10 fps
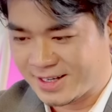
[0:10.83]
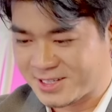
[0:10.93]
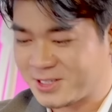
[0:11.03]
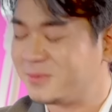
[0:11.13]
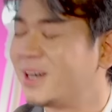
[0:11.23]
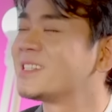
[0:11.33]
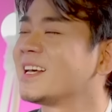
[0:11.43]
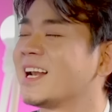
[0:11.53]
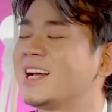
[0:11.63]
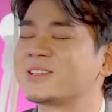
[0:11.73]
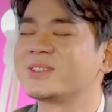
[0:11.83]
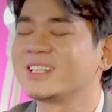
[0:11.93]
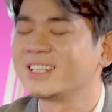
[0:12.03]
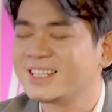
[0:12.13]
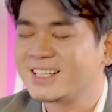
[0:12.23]
Xong ơi sẵn hả chơi
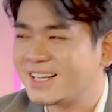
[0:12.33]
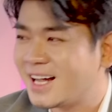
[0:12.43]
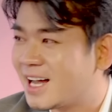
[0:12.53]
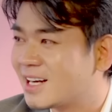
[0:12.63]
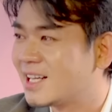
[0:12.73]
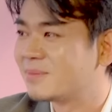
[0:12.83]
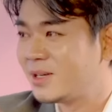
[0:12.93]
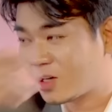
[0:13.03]
anh lại bị